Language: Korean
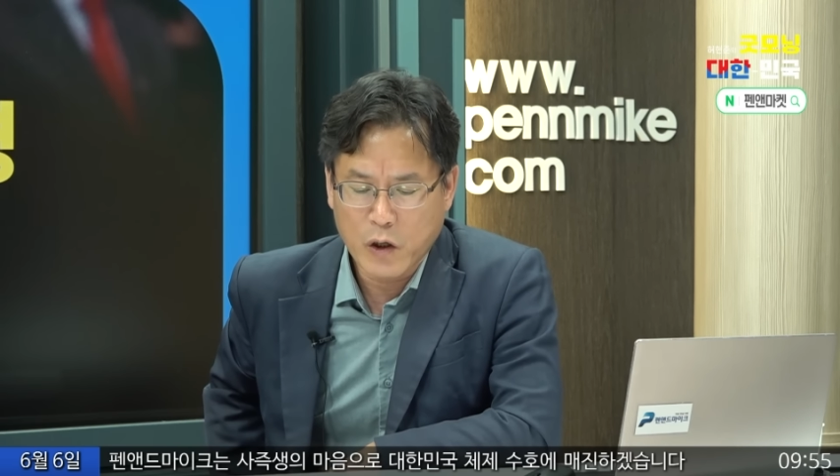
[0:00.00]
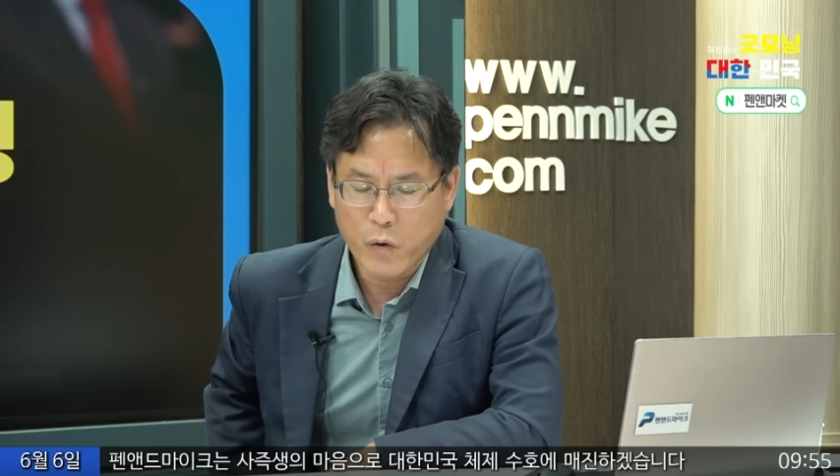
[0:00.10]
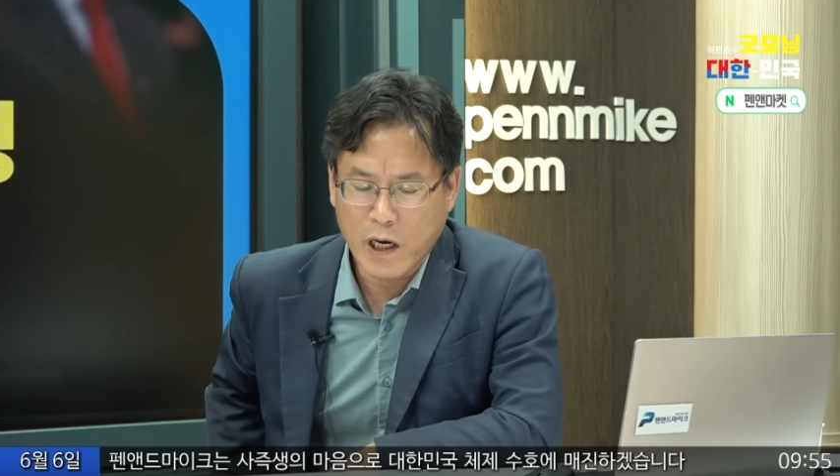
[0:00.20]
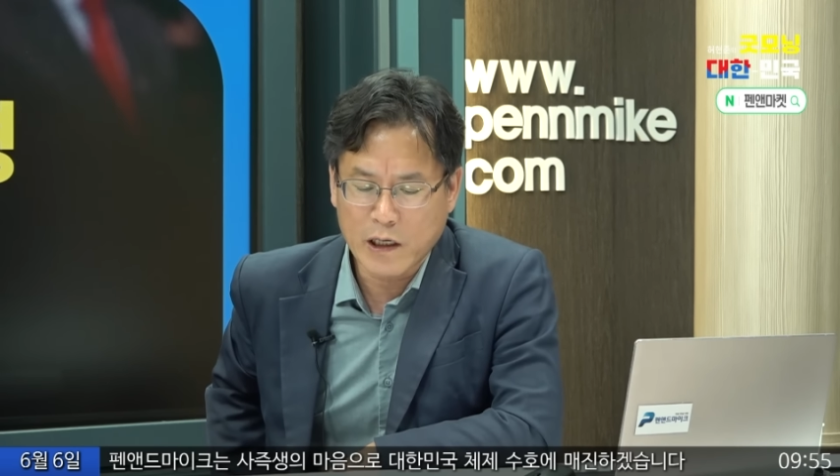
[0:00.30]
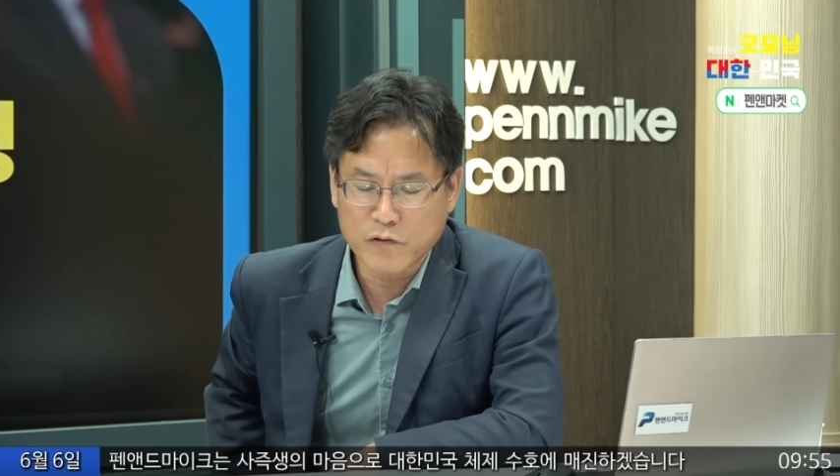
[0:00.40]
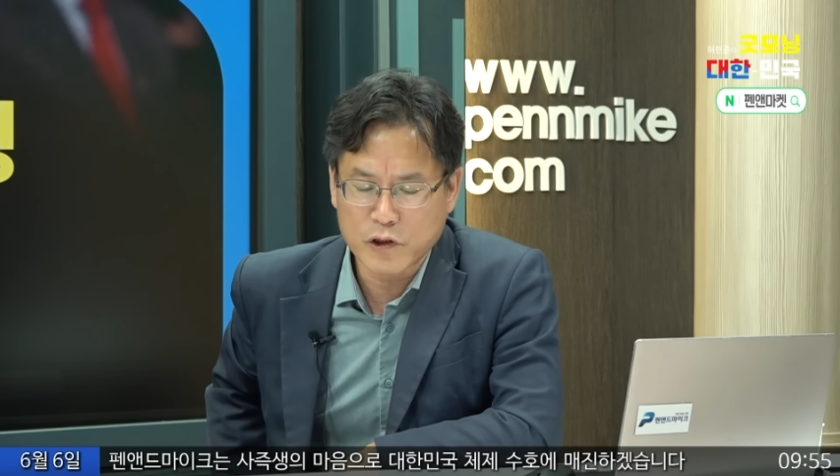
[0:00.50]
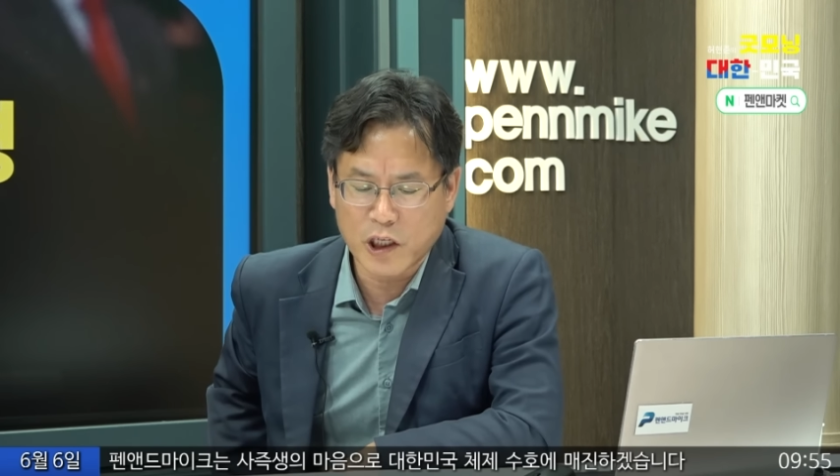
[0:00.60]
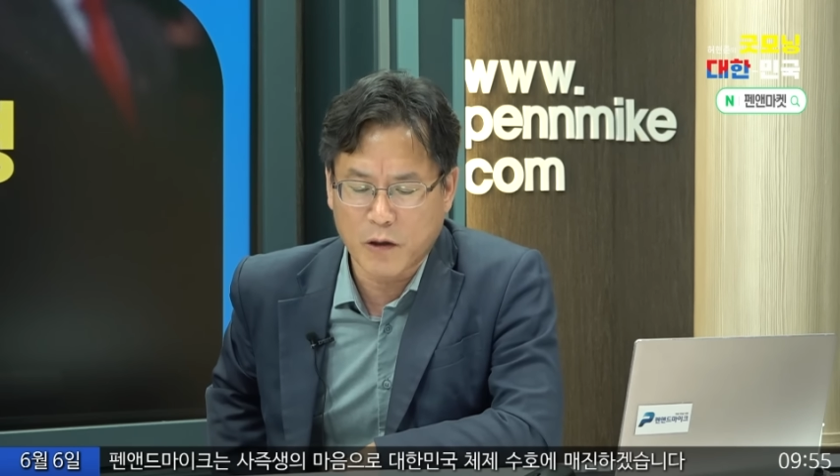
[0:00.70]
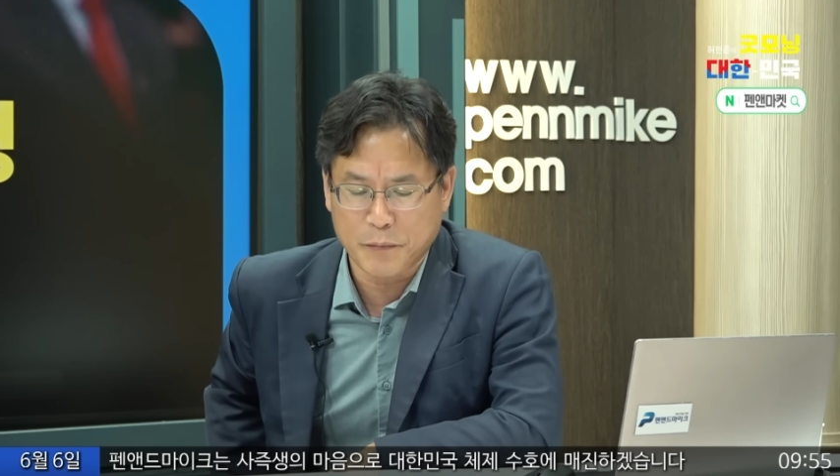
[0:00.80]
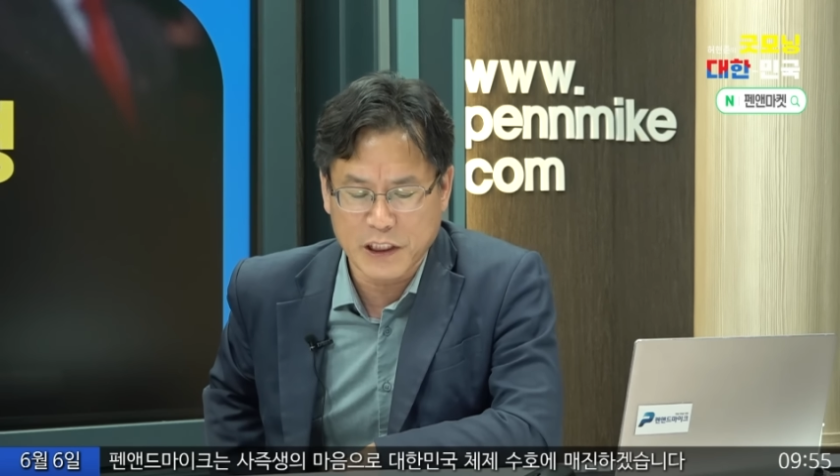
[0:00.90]

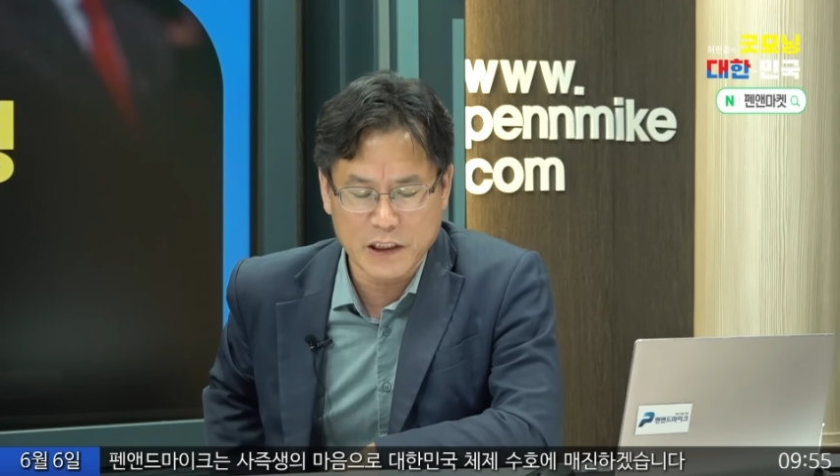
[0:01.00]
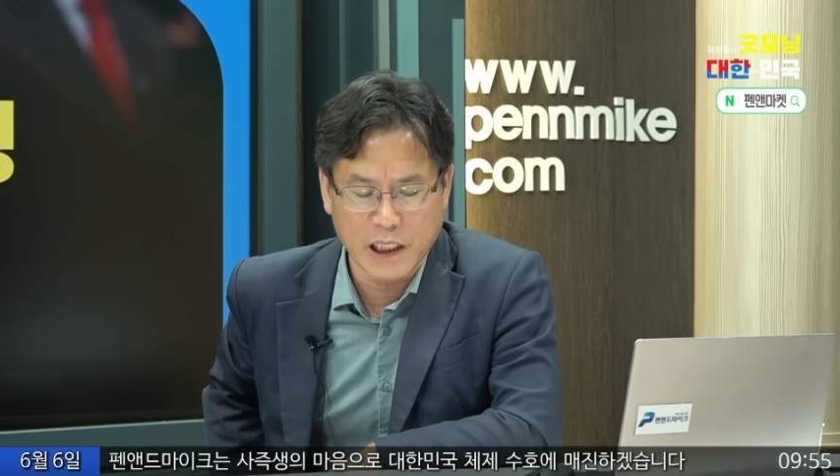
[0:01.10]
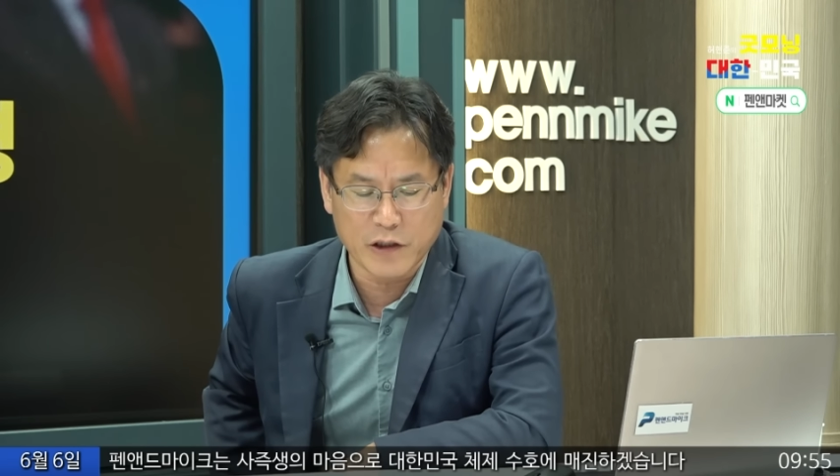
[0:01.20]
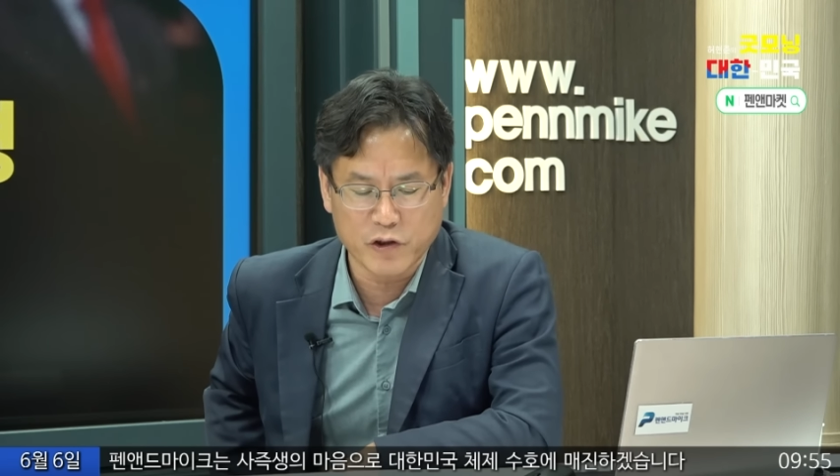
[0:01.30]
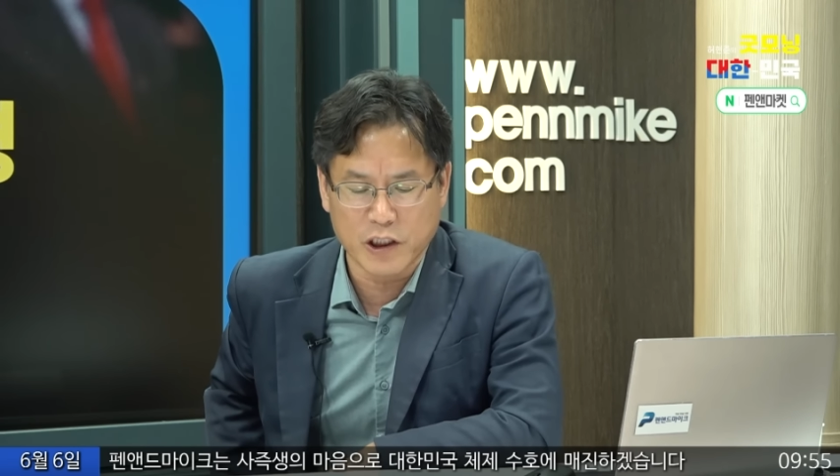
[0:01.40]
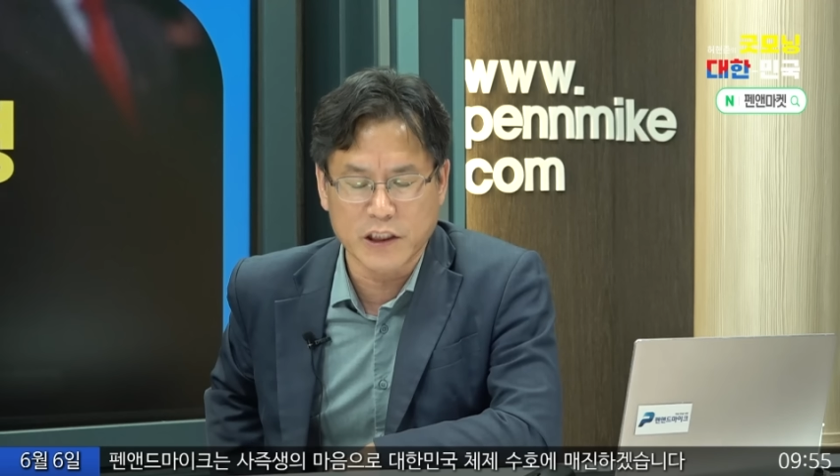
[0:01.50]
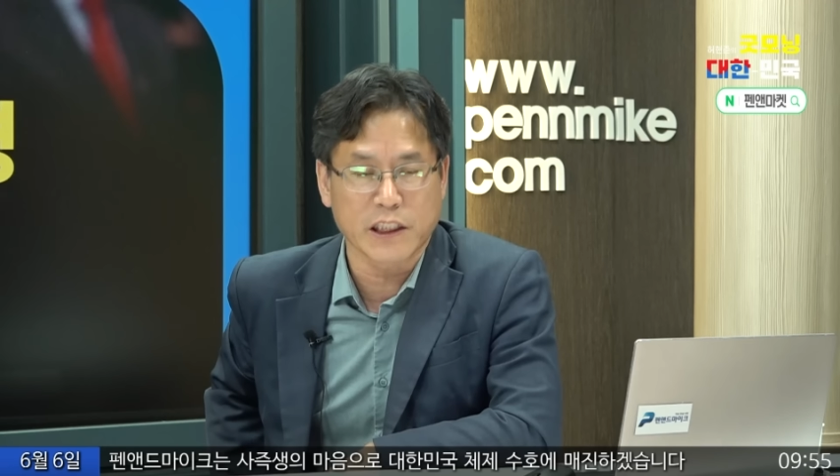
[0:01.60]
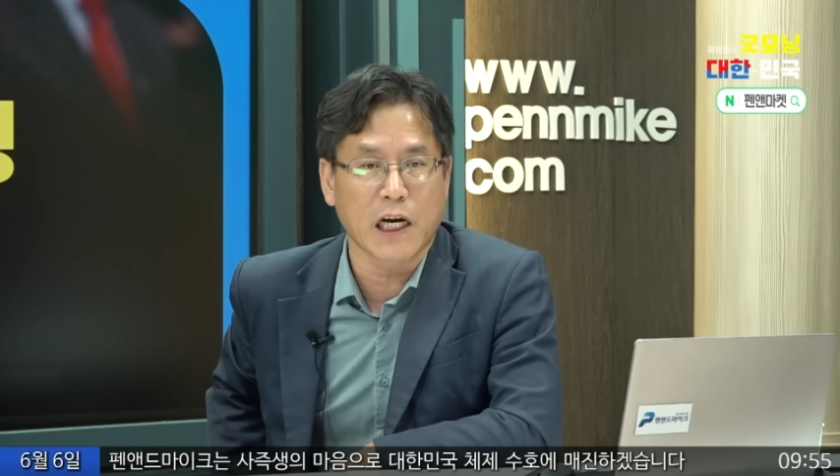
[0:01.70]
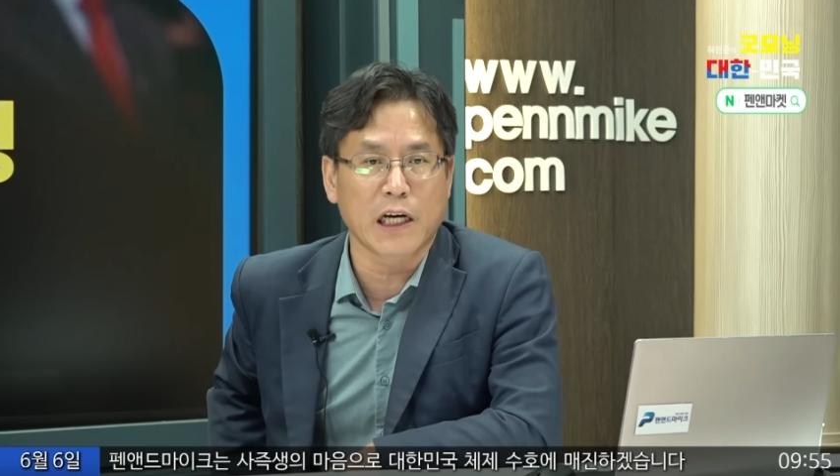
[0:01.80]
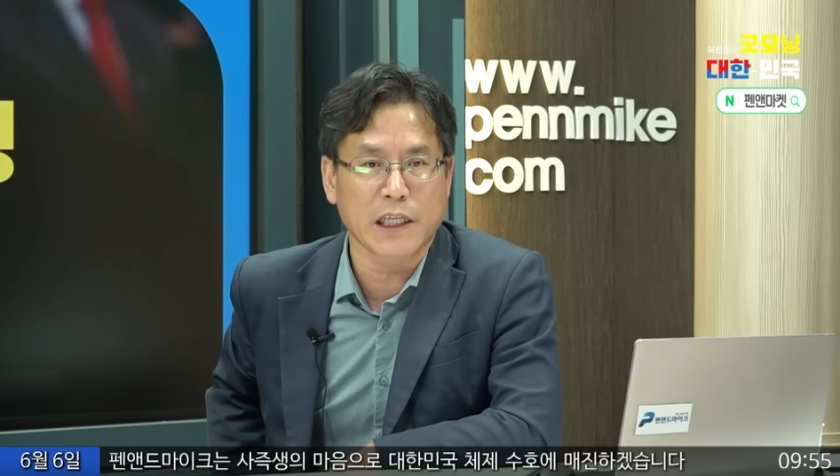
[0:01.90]
황우여
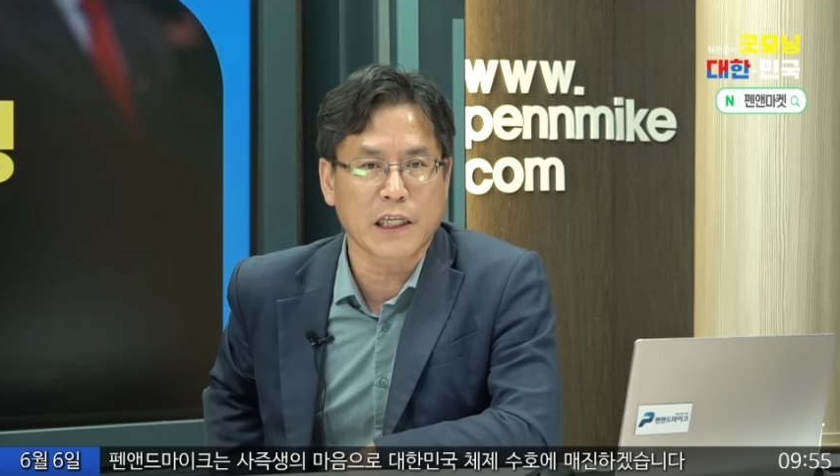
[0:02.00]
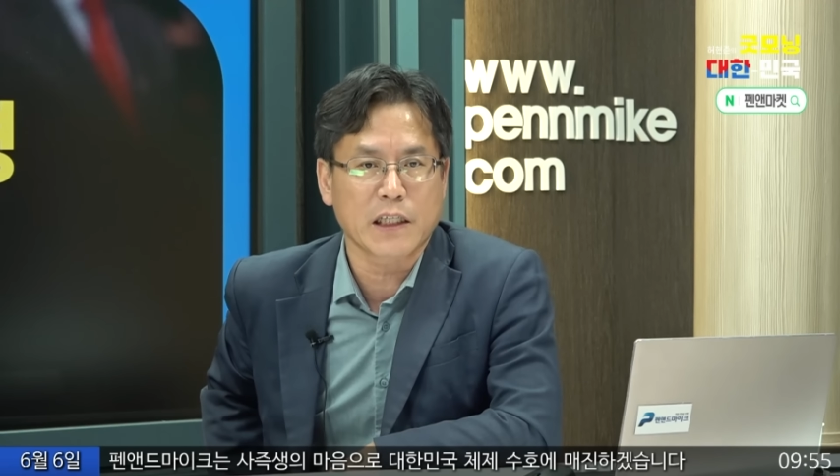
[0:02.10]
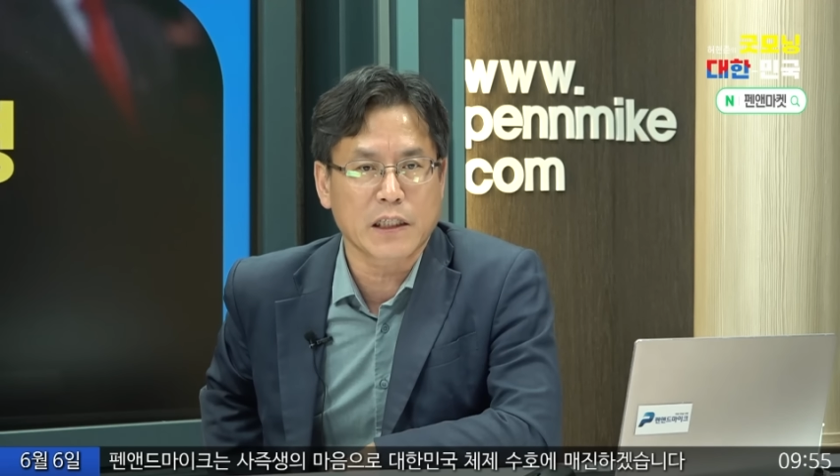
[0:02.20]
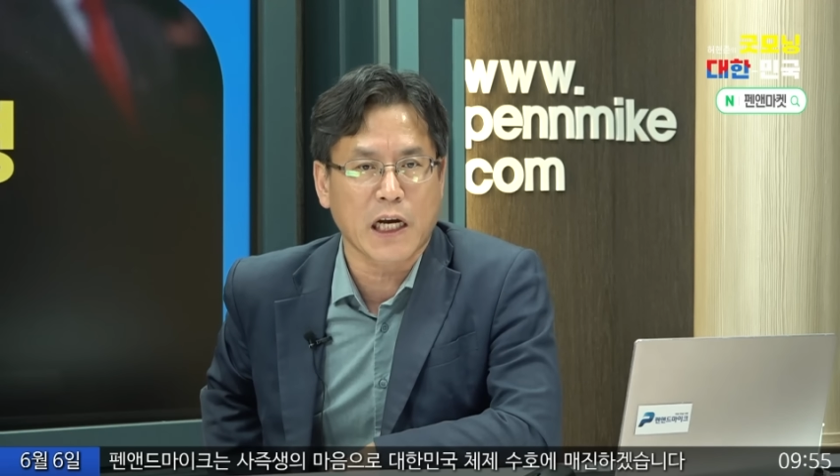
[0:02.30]
비대위원장이